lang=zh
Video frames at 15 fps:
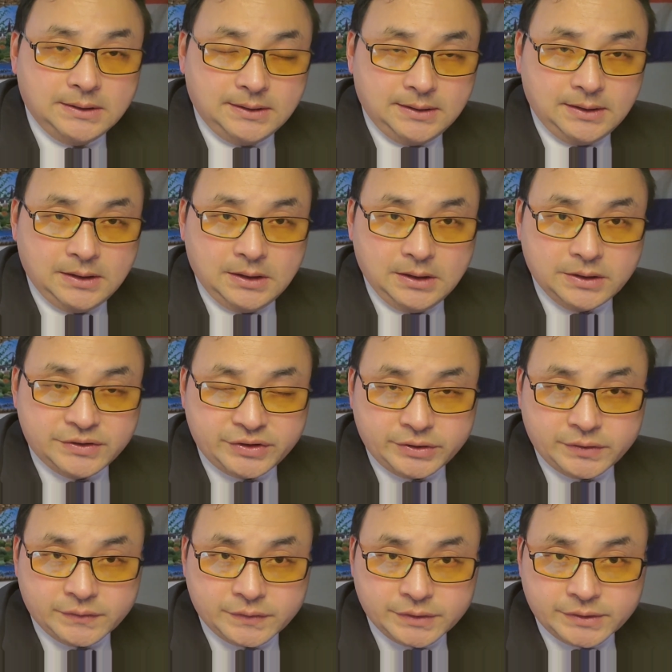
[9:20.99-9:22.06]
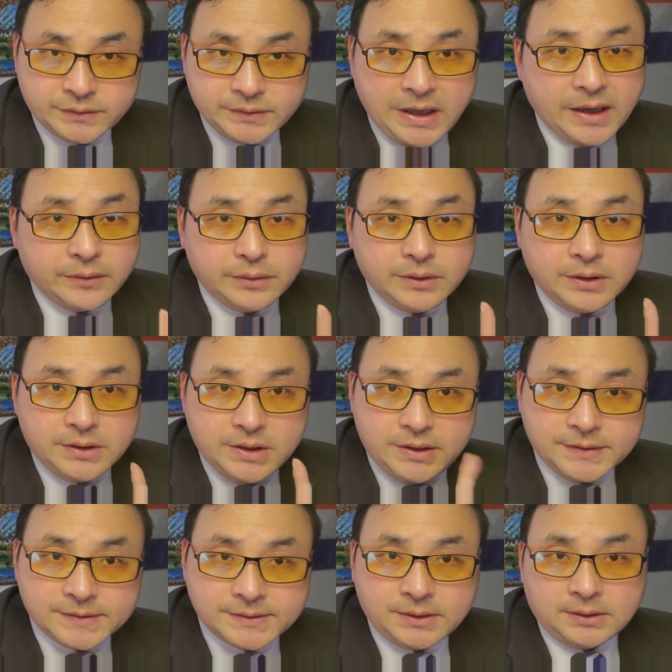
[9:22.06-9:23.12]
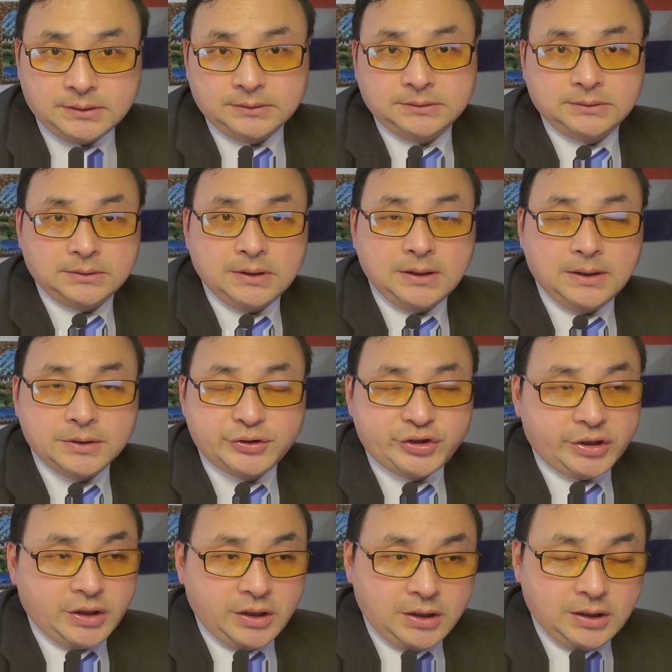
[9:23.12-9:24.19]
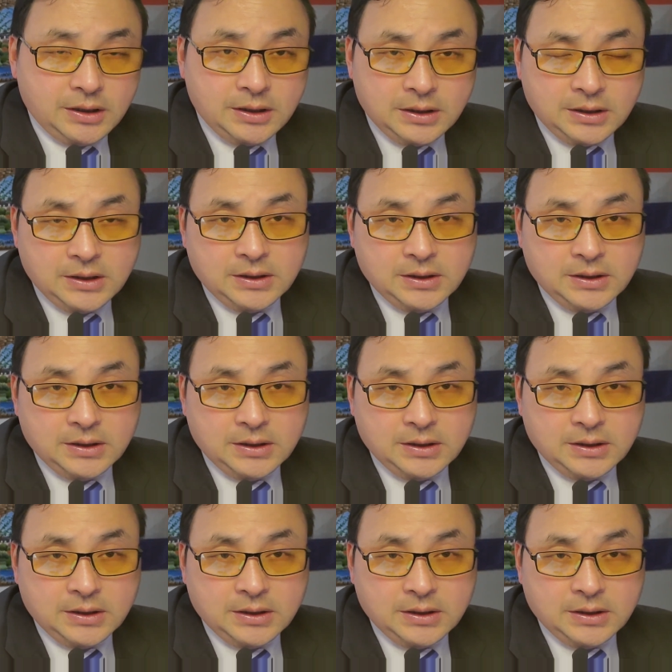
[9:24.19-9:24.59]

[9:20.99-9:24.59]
呃，这就是周代瑜的底色啊。这个